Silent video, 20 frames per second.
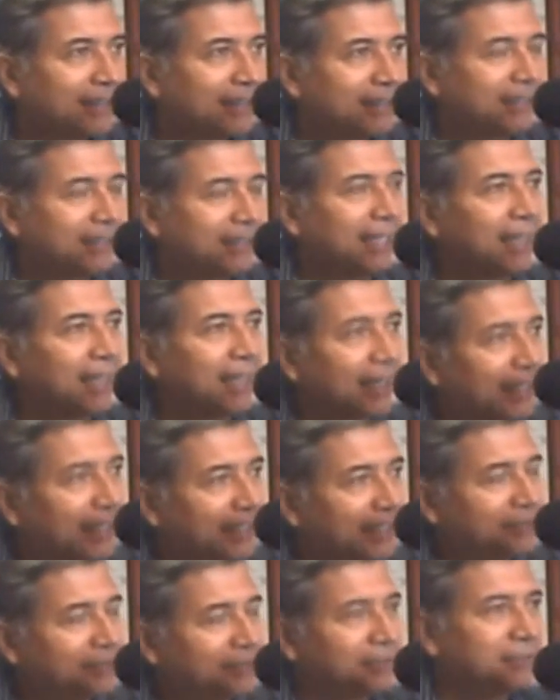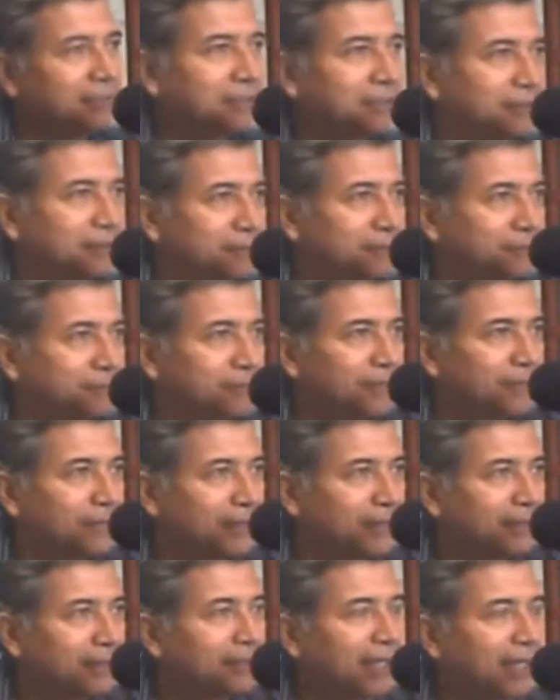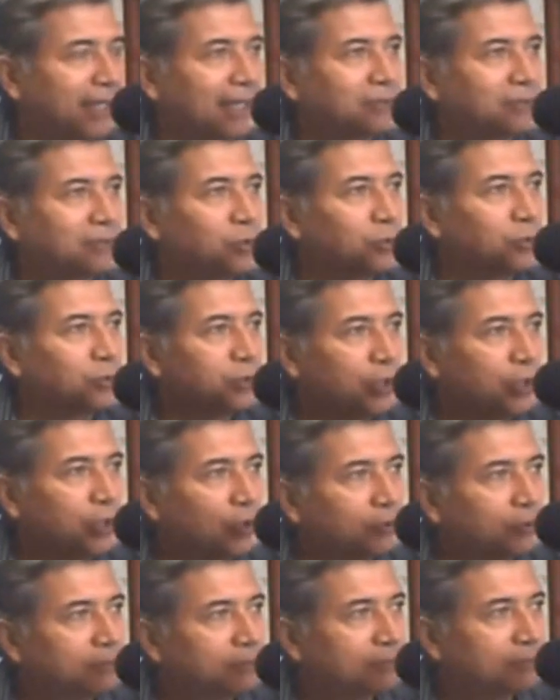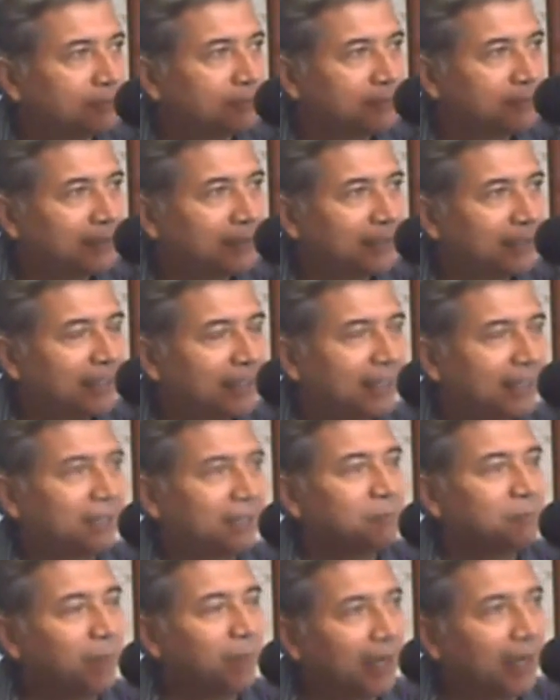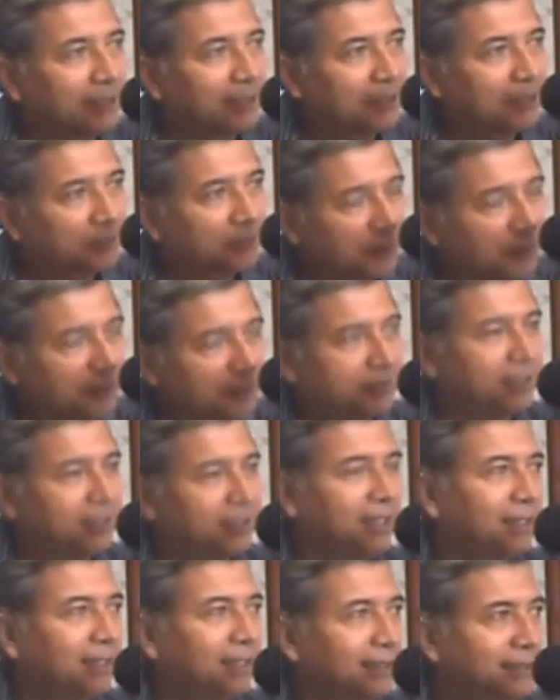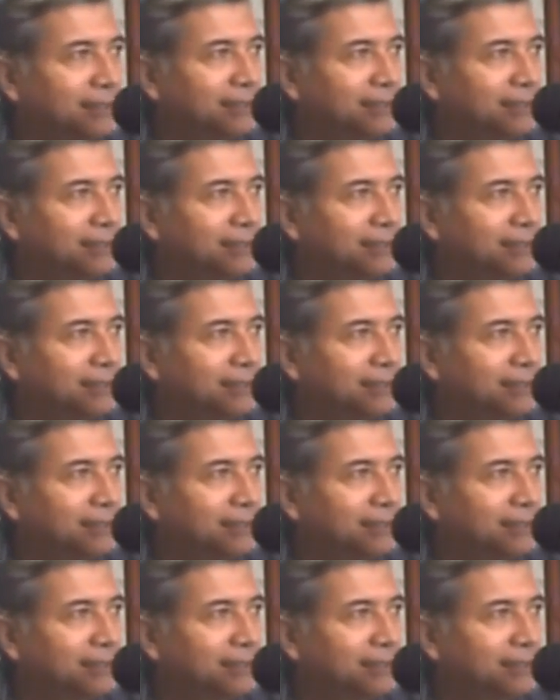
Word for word: Y en la crisis ya la solución es más difícil